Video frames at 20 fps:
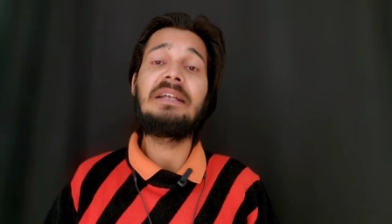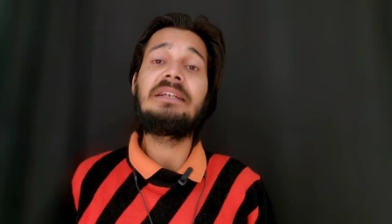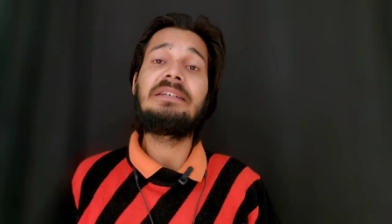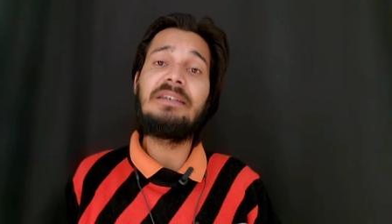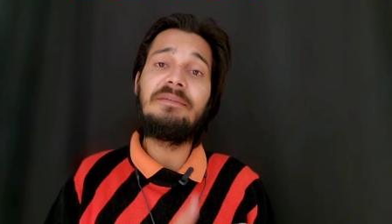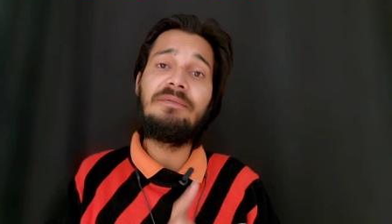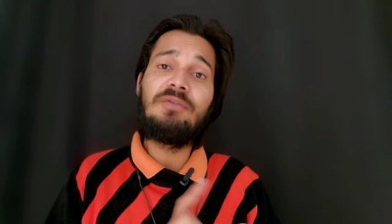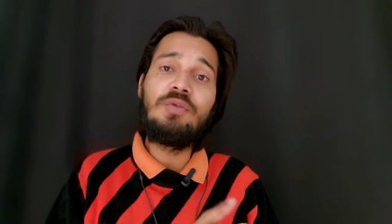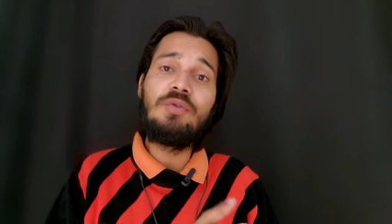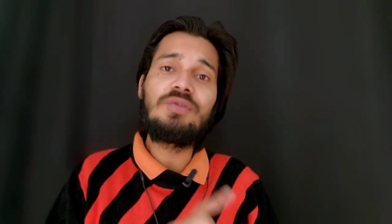
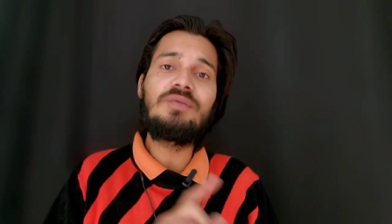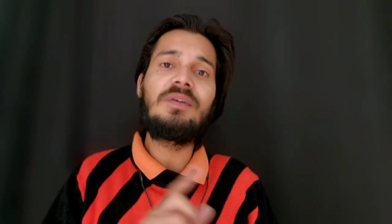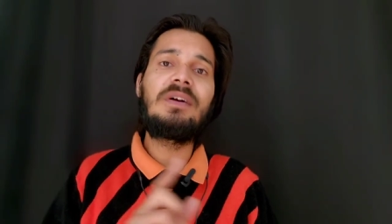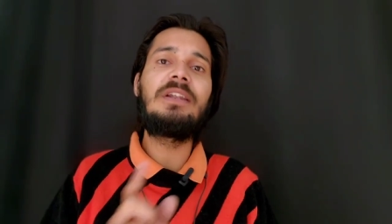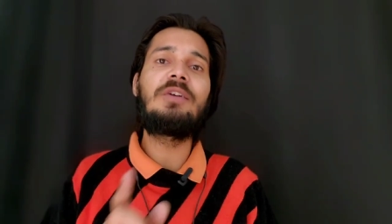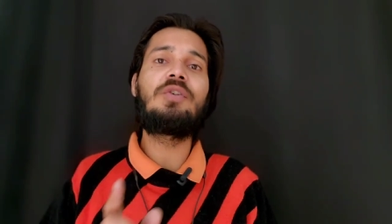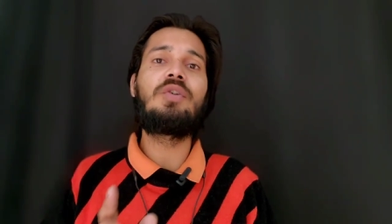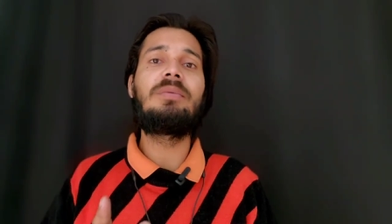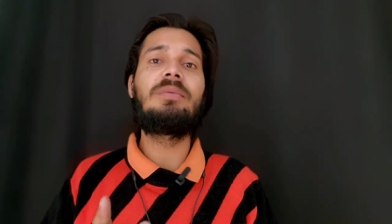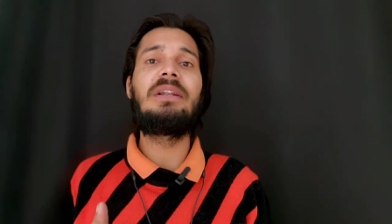ये व्यूज
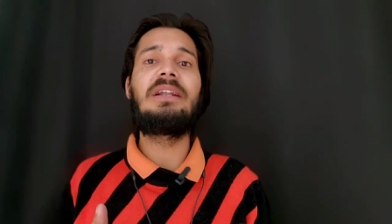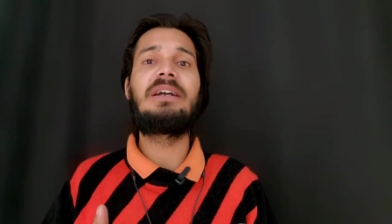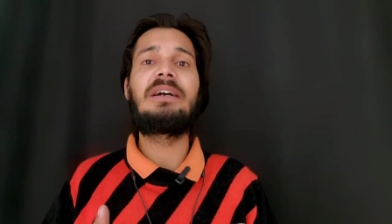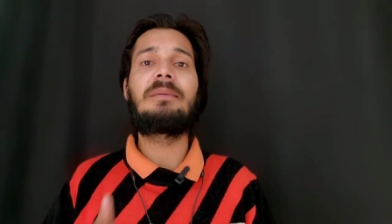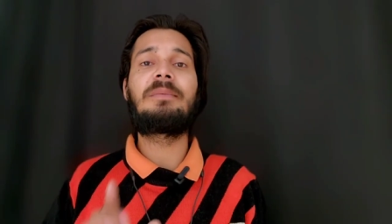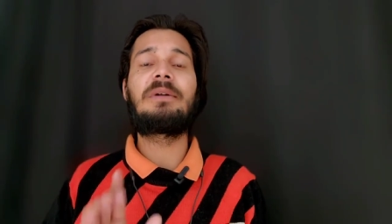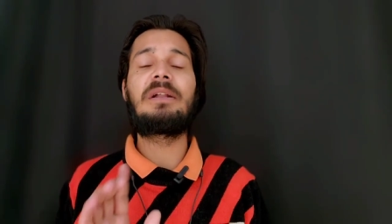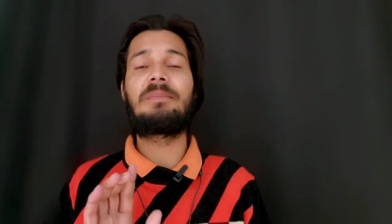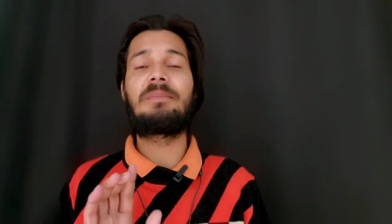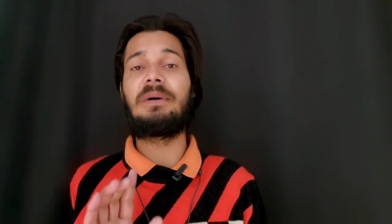वाले को भी
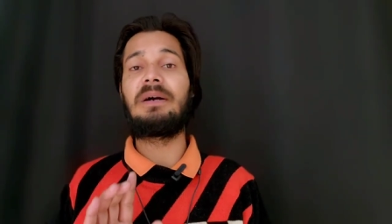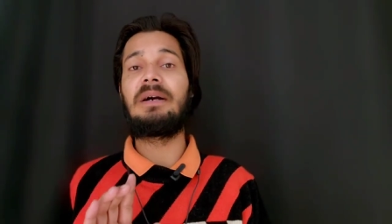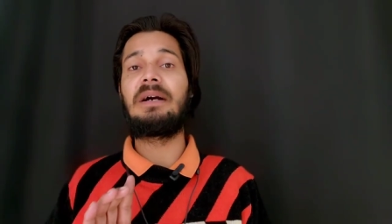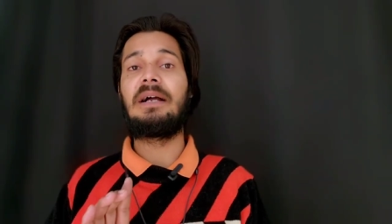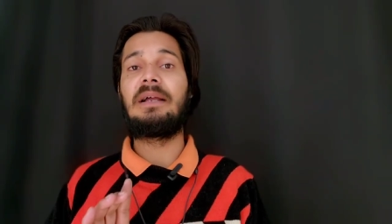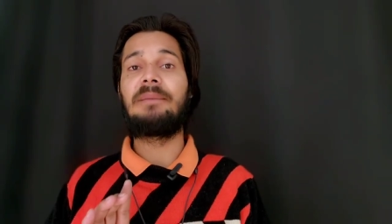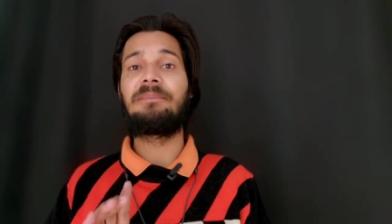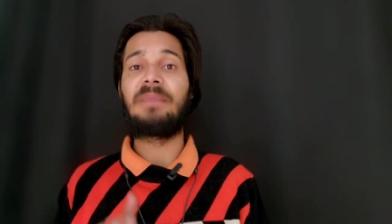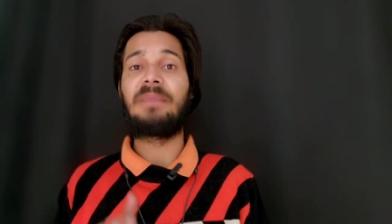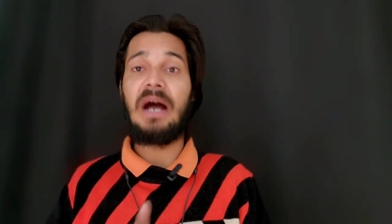लेकर बड़ा पंगा
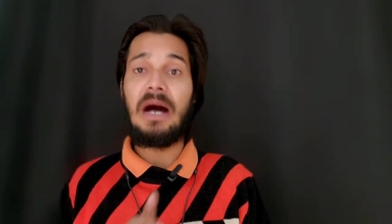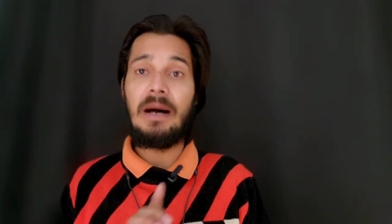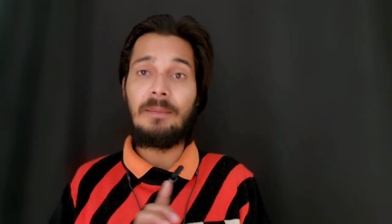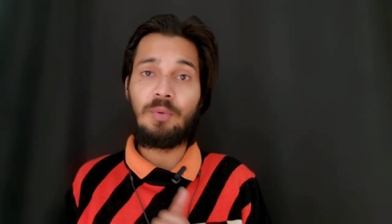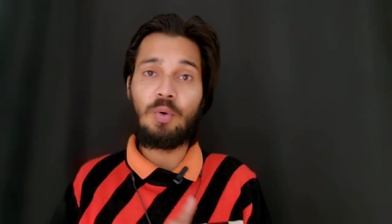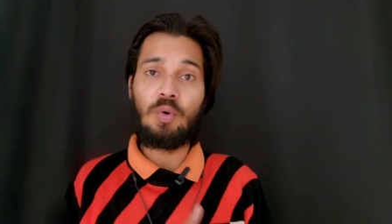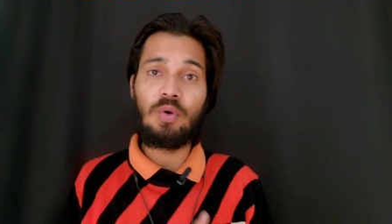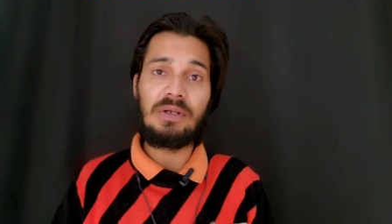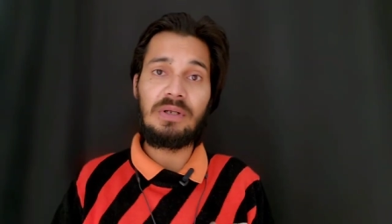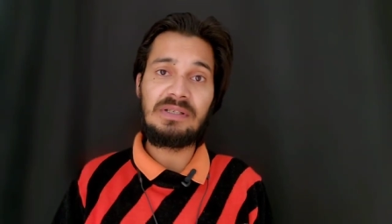है
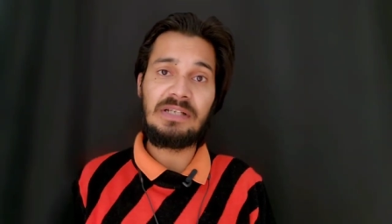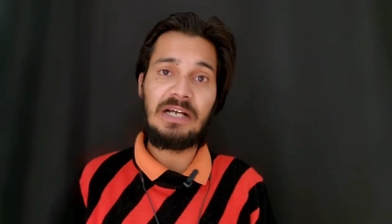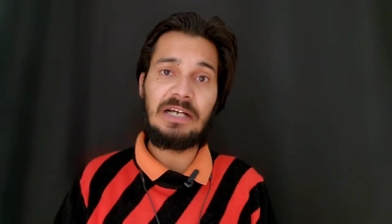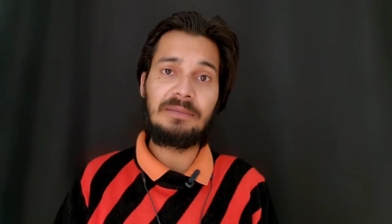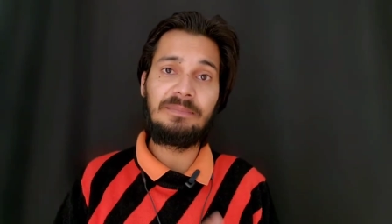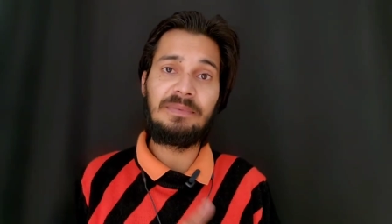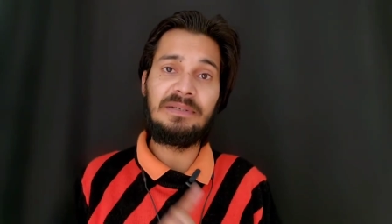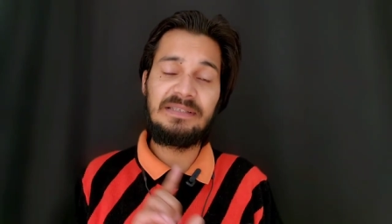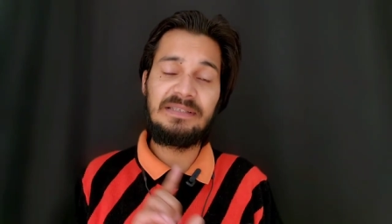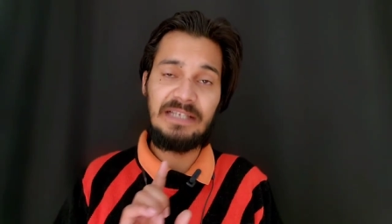आप लोगों के
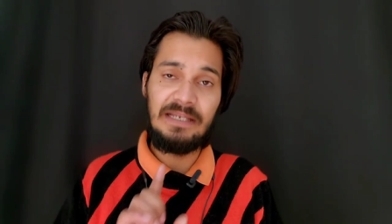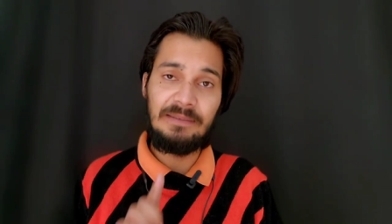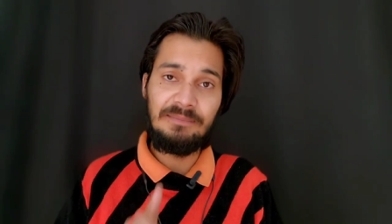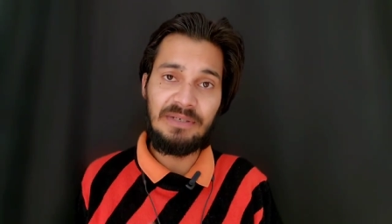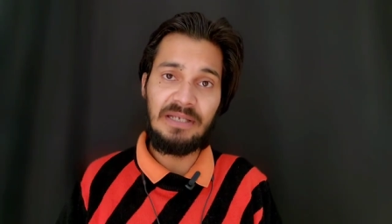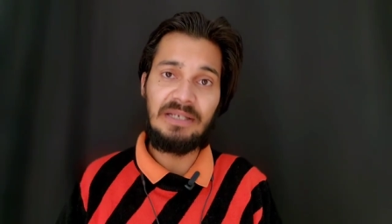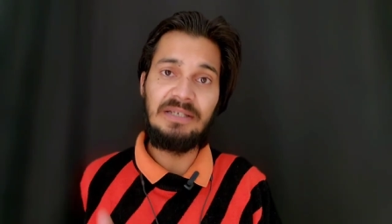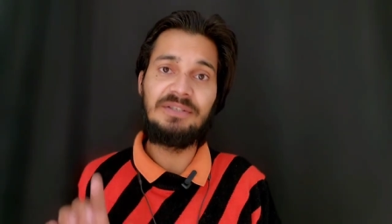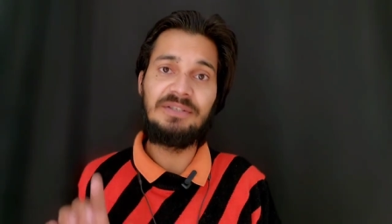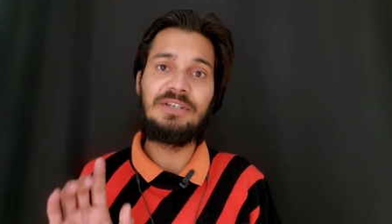साथ भी सेम
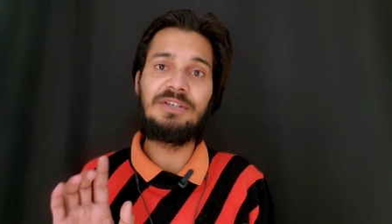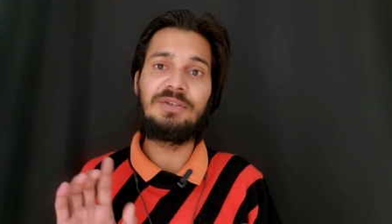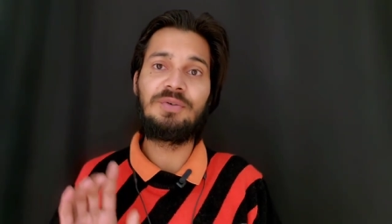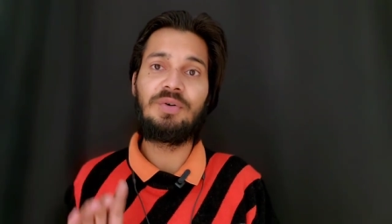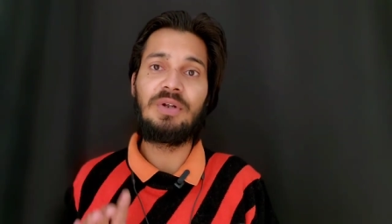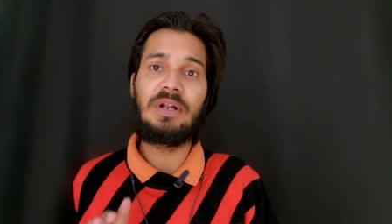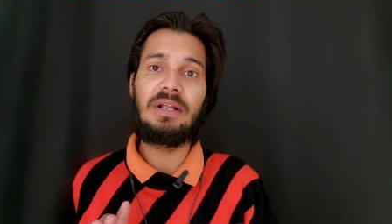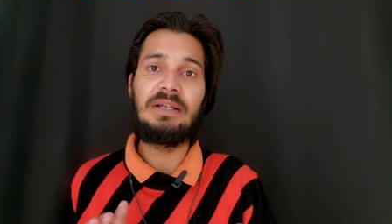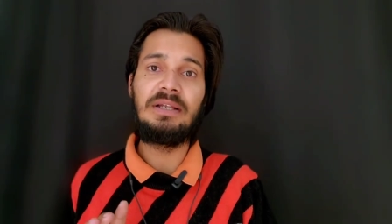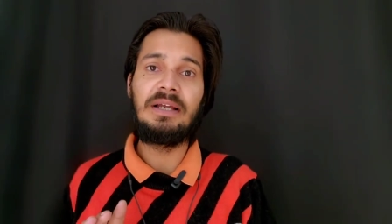यही चीज
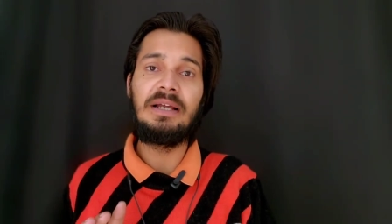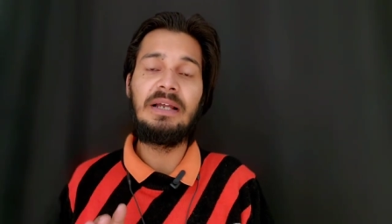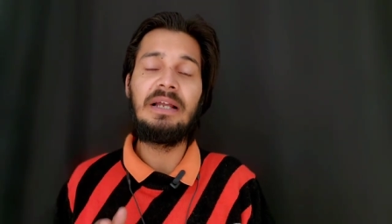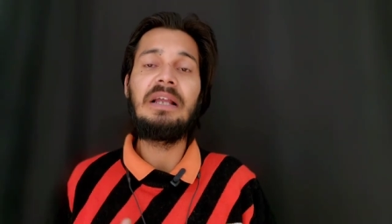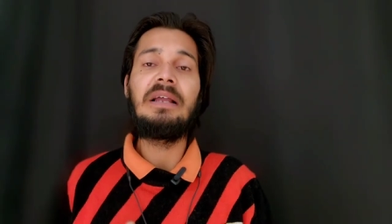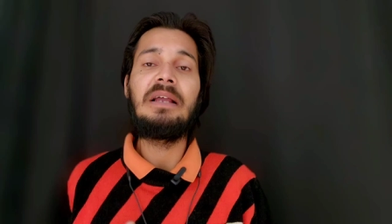हो रही है